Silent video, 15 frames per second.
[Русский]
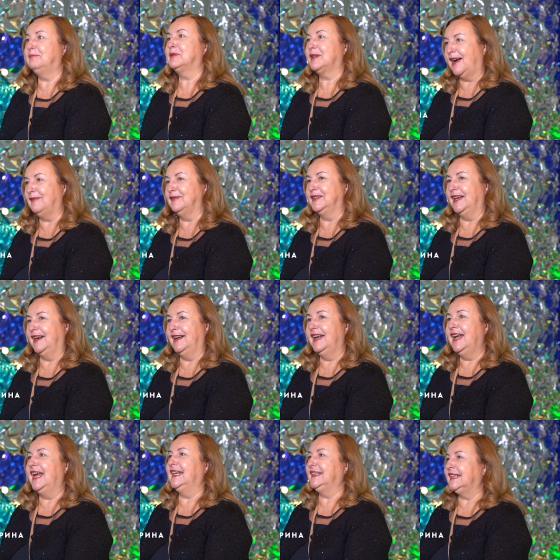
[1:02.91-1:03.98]
правда.
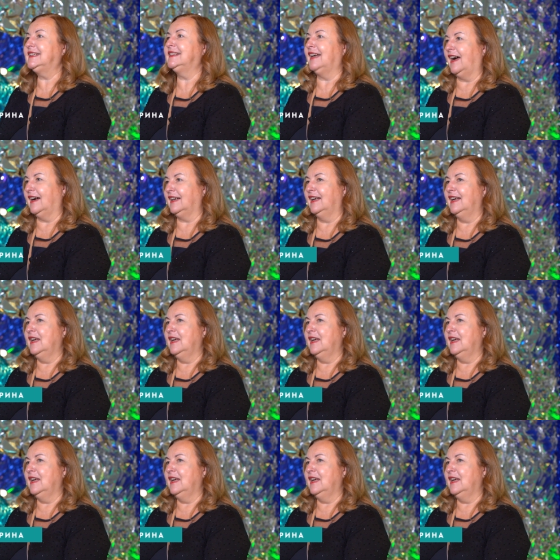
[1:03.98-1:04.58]
Это так.